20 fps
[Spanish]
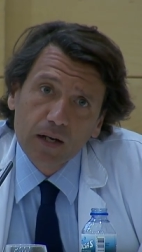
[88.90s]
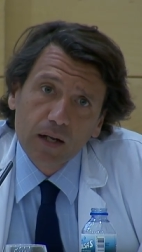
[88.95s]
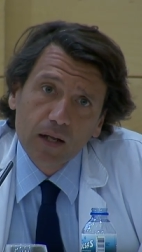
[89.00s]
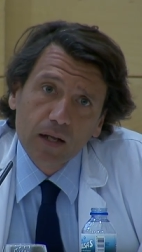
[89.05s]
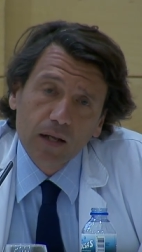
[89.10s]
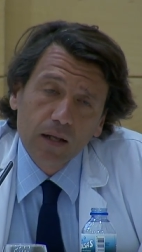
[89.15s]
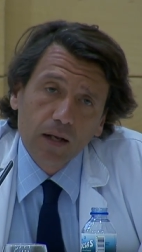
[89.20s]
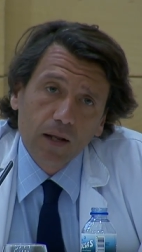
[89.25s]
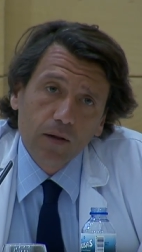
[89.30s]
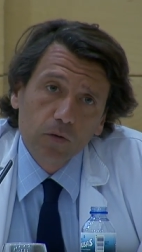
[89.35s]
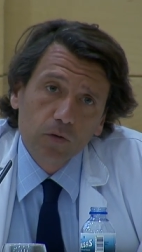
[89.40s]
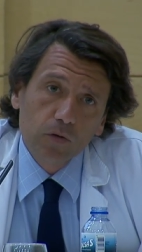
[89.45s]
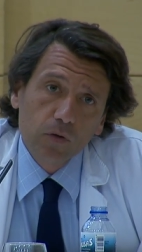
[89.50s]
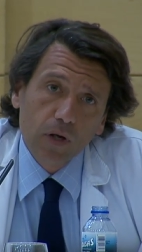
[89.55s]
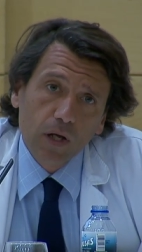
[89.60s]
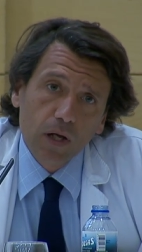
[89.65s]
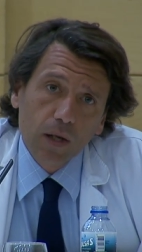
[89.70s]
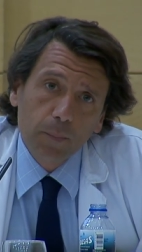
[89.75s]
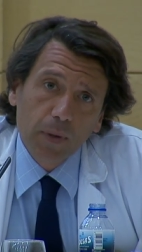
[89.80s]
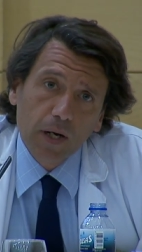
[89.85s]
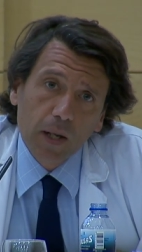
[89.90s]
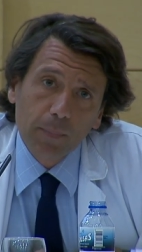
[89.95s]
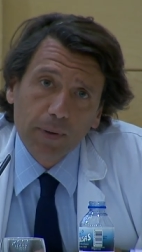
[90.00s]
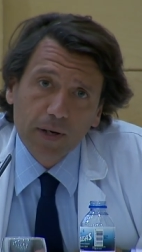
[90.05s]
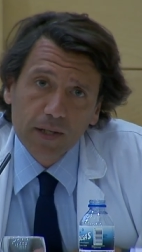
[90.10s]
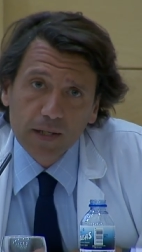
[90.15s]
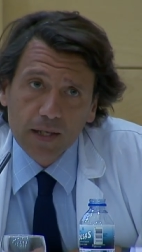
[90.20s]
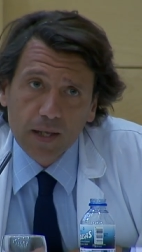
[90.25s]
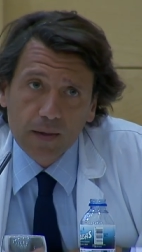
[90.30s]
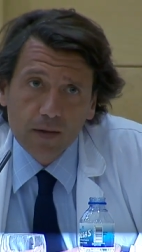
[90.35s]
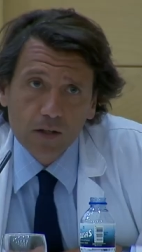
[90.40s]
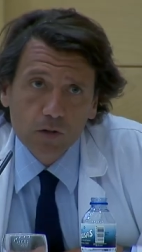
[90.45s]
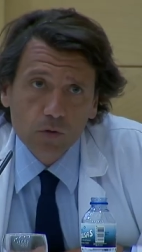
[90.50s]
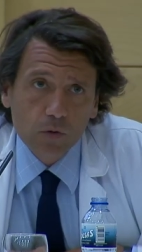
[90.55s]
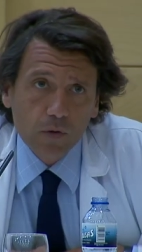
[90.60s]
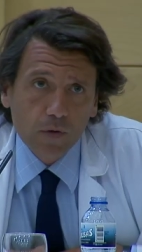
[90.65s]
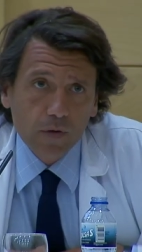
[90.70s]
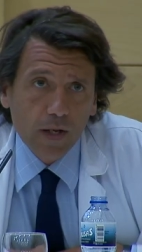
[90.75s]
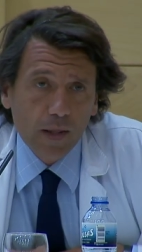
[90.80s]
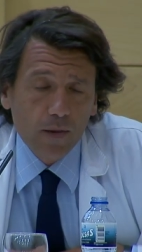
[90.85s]
la, doctora Mara Parellada, su
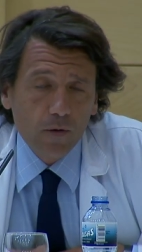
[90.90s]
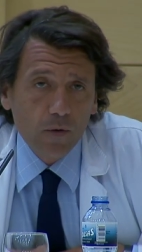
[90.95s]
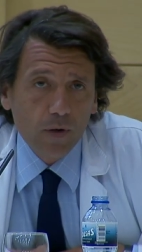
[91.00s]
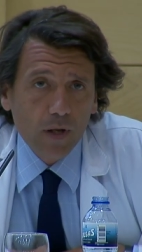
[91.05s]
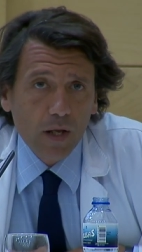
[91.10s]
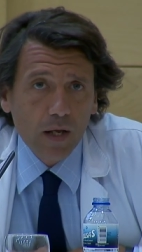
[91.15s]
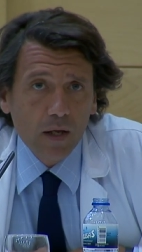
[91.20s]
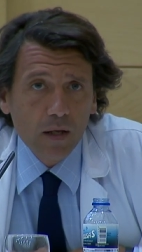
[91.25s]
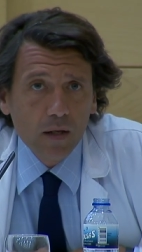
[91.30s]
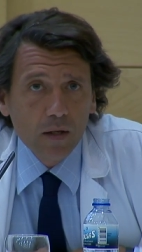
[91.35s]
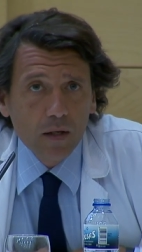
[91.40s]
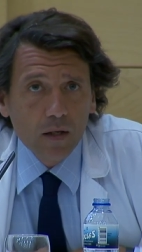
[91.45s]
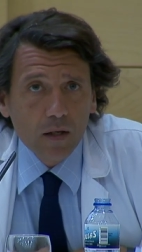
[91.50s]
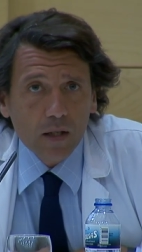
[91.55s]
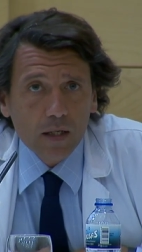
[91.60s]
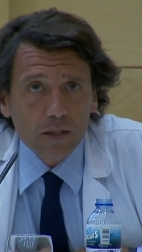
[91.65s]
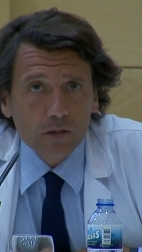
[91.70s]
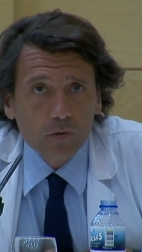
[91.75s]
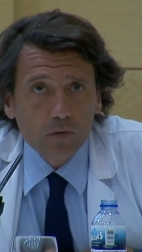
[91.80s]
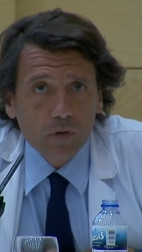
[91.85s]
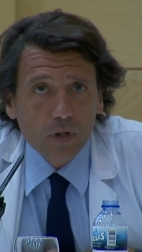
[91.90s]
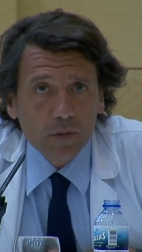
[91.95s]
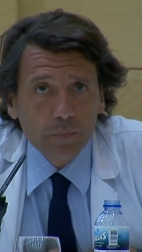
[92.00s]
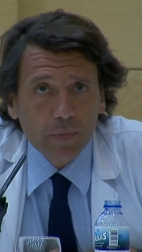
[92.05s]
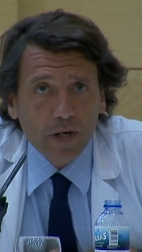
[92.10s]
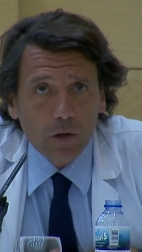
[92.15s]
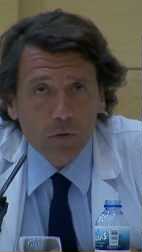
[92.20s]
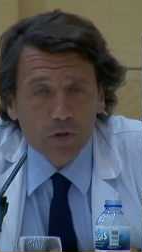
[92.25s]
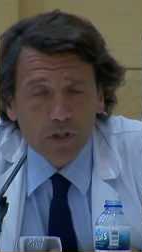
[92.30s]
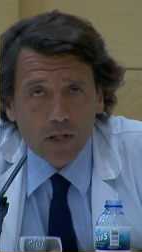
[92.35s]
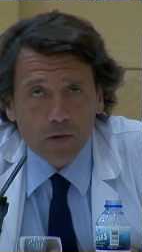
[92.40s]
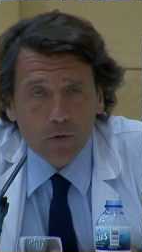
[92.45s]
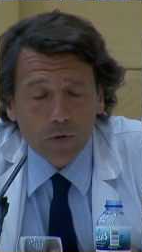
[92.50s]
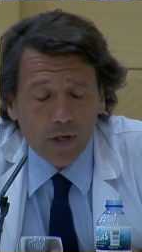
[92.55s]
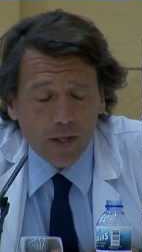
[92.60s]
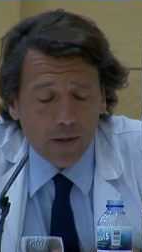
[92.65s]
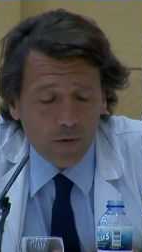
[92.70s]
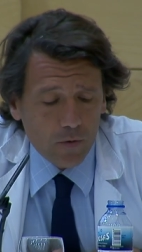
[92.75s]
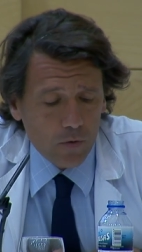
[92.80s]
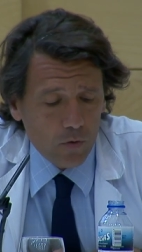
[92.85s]
coordinadora, las doctoras María Luisa
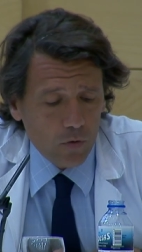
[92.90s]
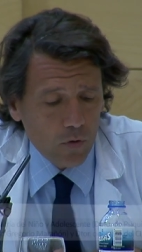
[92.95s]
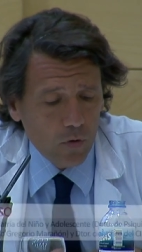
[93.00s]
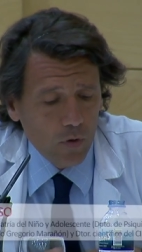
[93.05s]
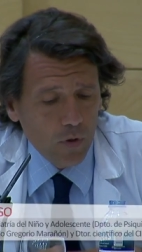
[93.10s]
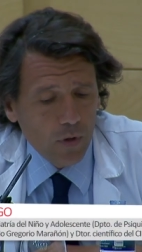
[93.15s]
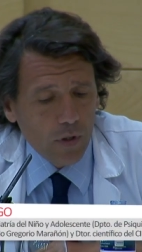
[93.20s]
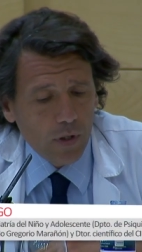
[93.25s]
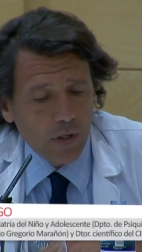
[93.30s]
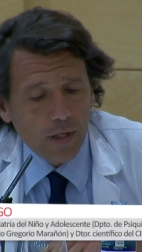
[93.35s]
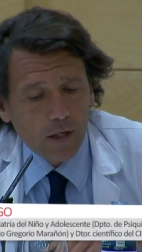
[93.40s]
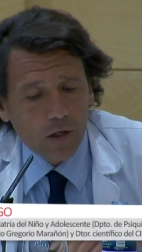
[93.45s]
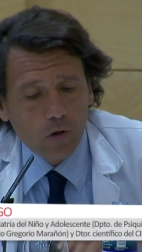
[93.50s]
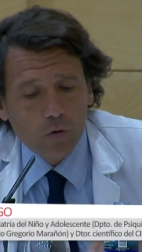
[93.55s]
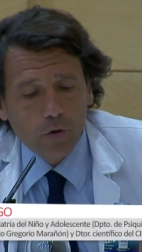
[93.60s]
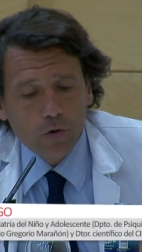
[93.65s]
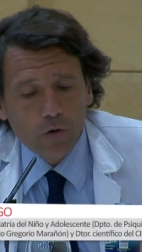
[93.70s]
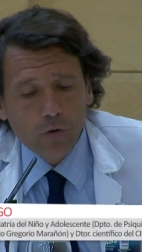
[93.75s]
Dorado, eh, Chloe